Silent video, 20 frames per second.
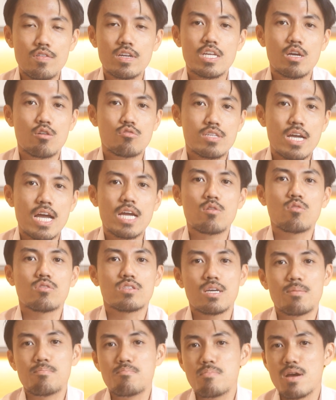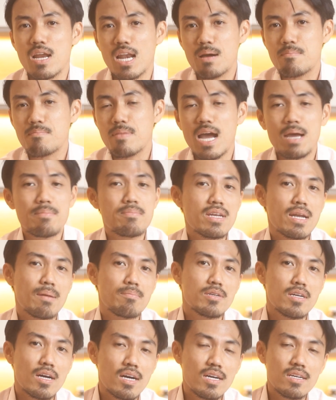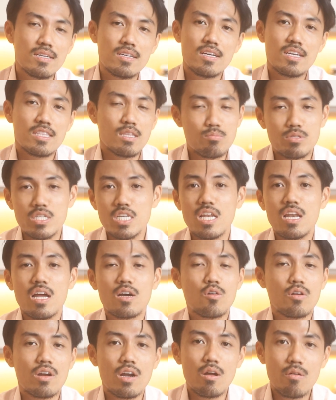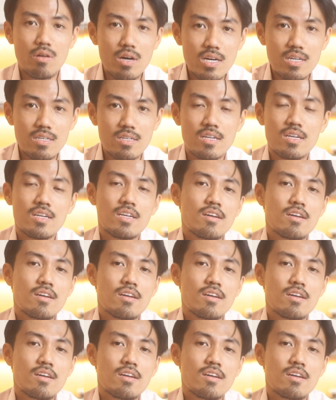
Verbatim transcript: vẫn kéo dài khoảng tầm 15-20 năm nữa, thậm chí là còn lâu hơn.